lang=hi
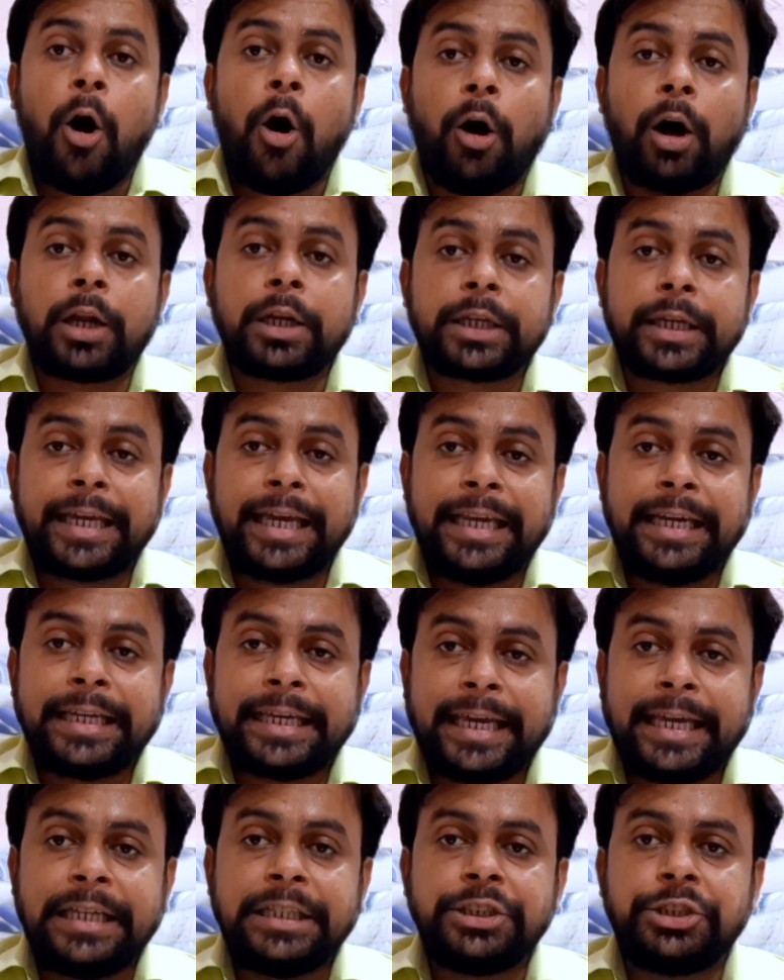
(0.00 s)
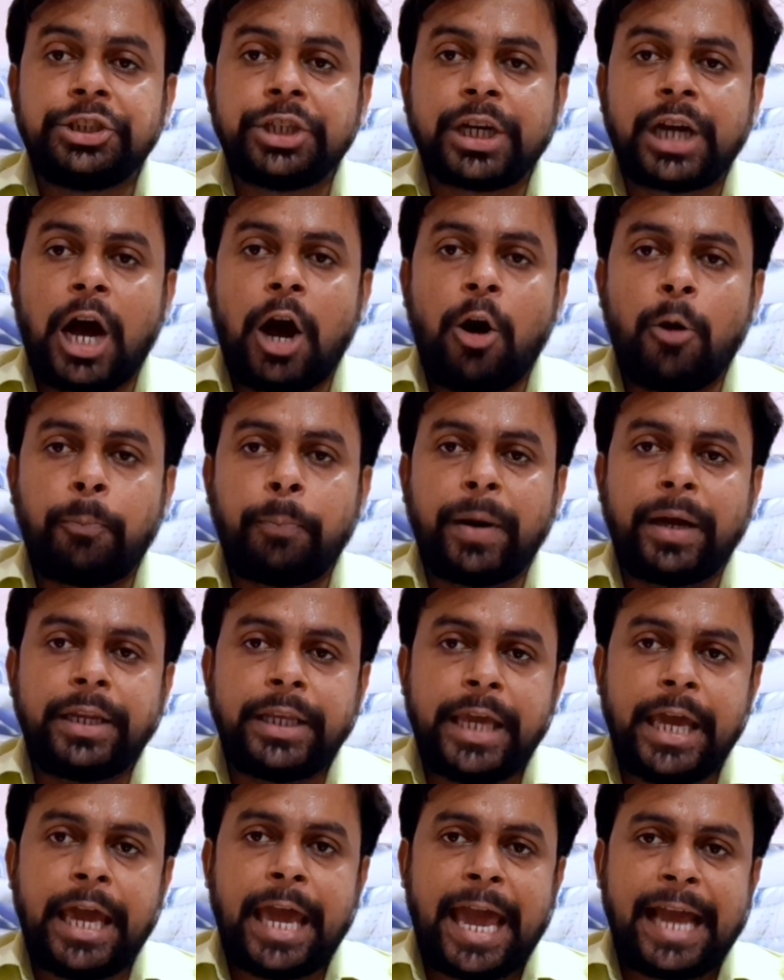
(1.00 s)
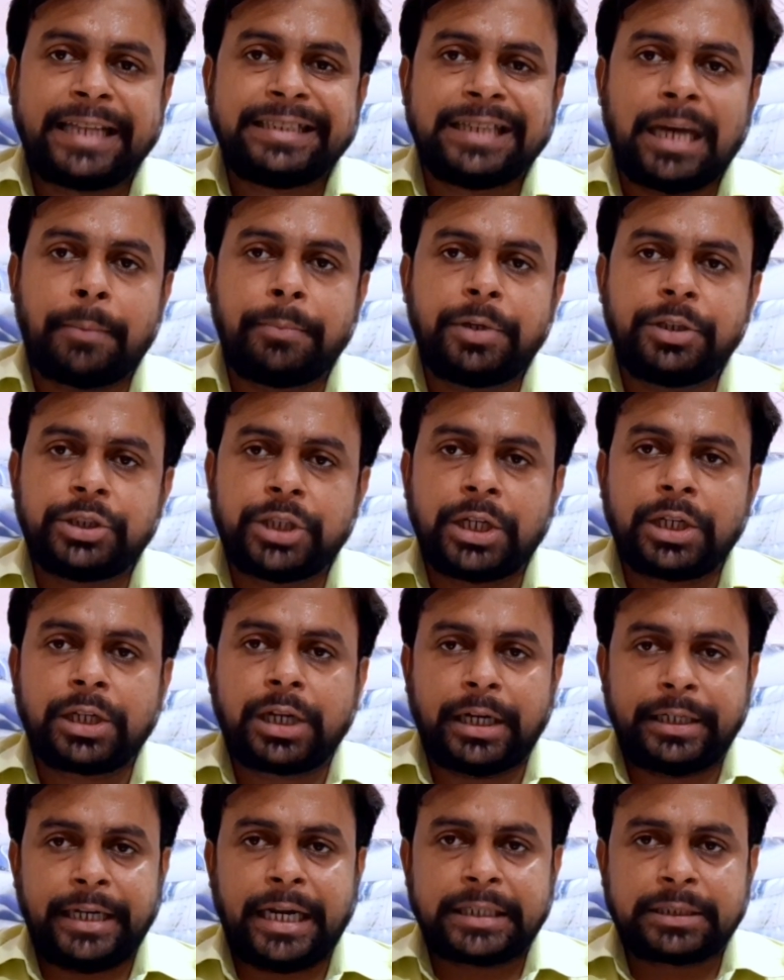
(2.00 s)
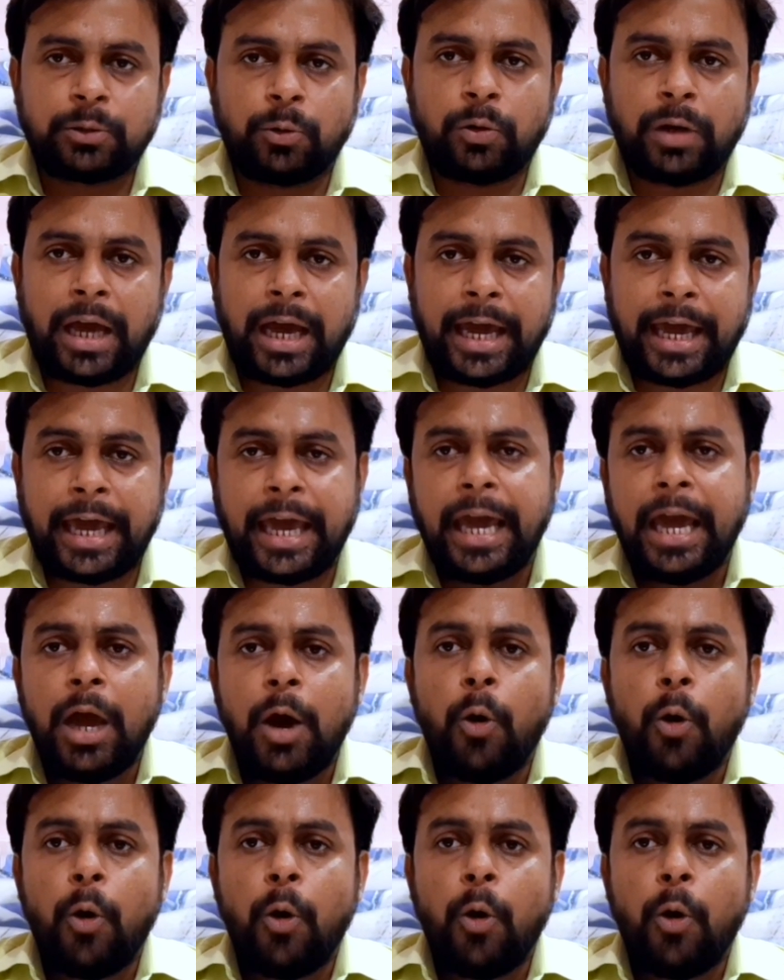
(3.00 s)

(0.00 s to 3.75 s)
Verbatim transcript: और किन किन जगहों पर ये एग्जामिनेशन कंडक्ट होना है